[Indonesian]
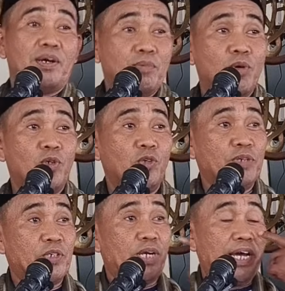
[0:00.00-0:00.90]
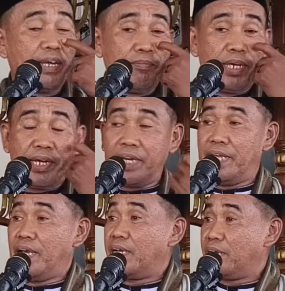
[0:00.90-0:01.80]
tu pecola pecoladan mi
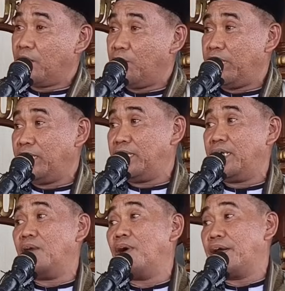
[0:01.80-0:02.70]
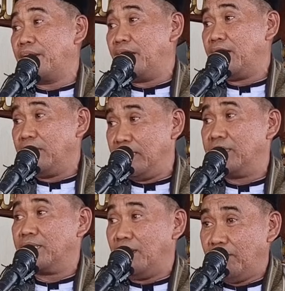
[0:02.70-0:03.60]
yang yakko iti iyawana
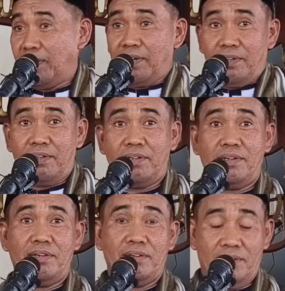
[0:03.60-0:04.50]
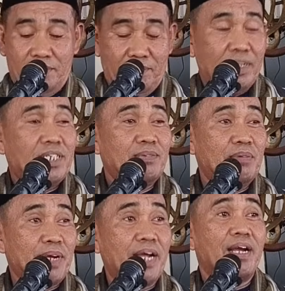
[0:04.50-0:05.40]
insyaallah pasti
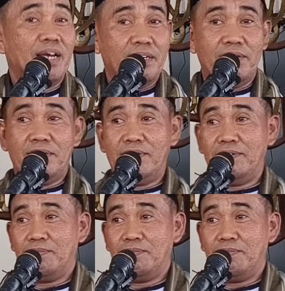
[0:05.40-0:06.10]
mak barakai